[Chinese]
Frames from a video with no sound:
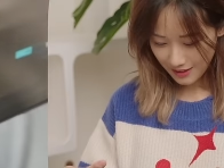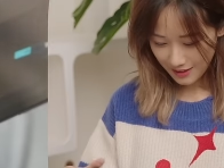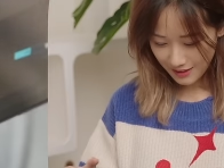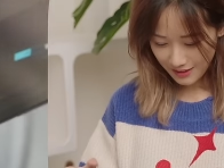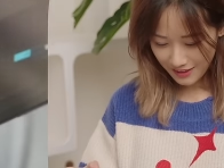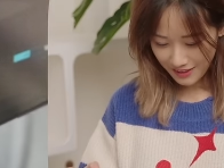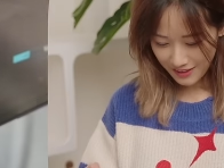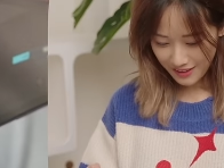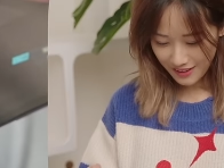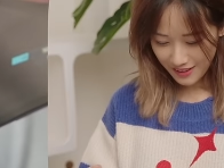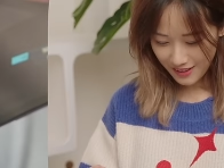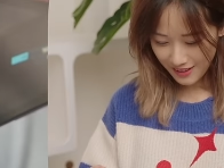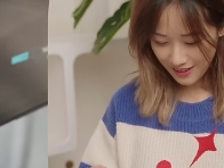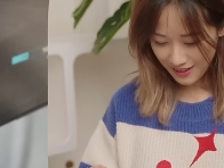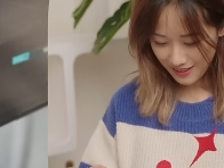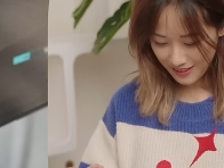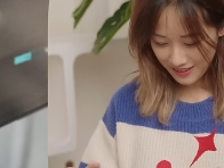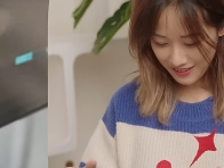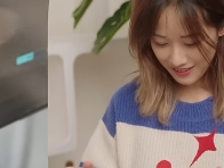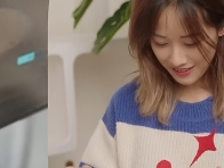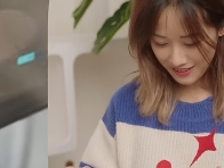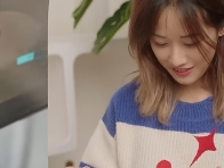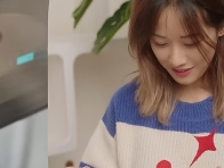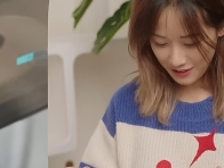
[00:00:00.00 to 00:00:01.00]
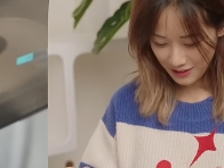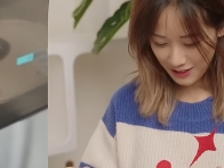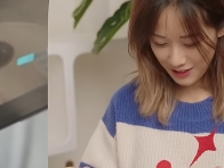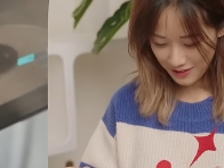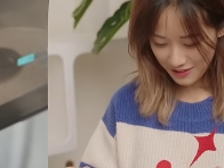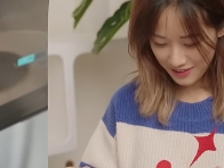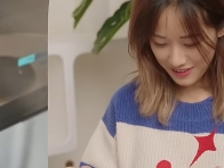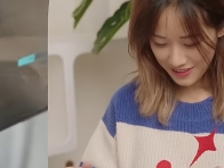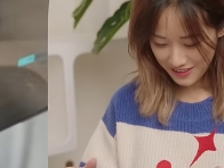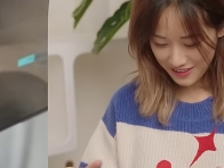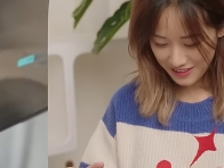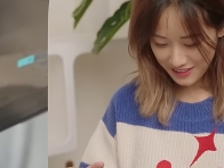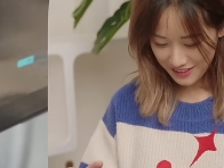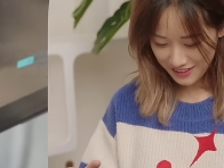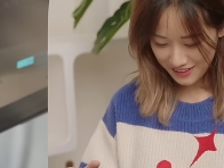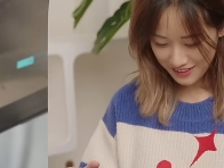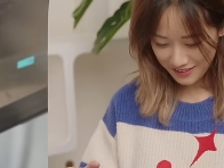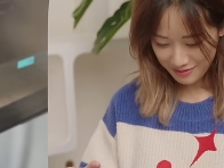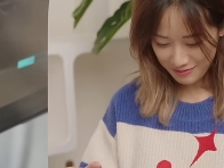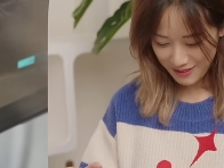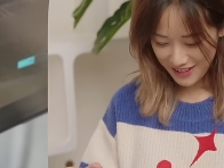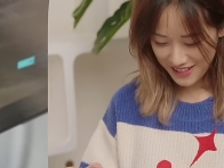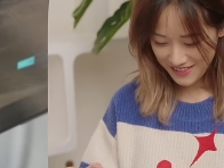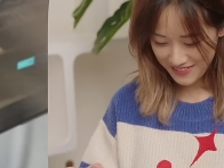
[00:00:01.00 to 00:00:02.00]
可以啊。我感觉这
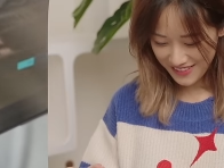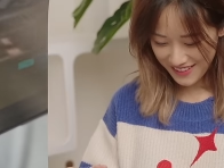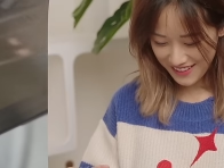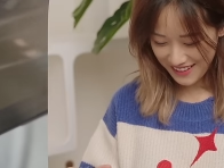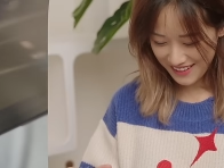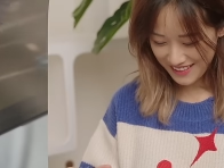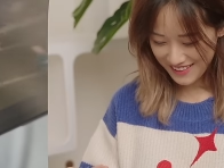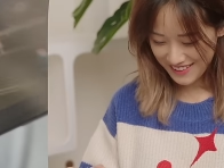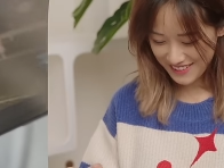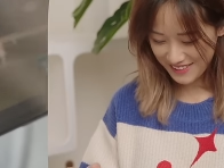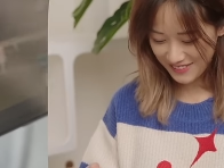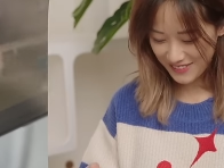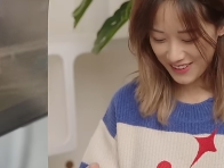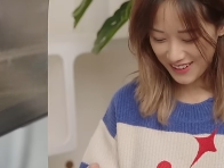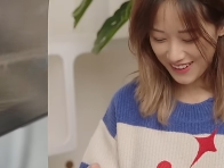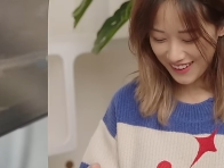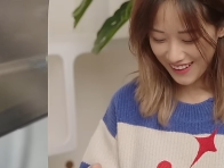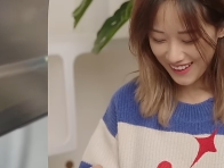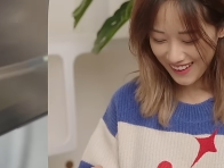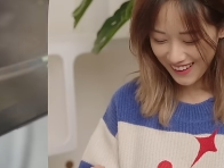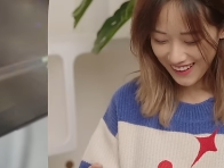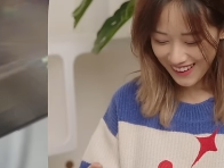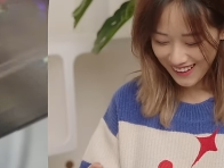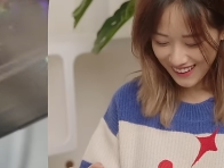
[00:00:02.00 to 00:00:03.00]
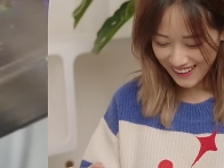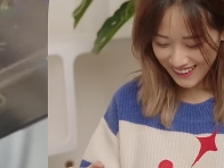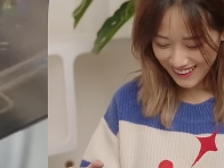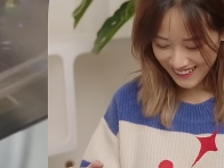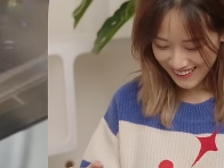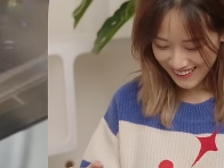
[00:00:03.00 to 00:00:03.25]
个没什么延迟嘛，哈哈。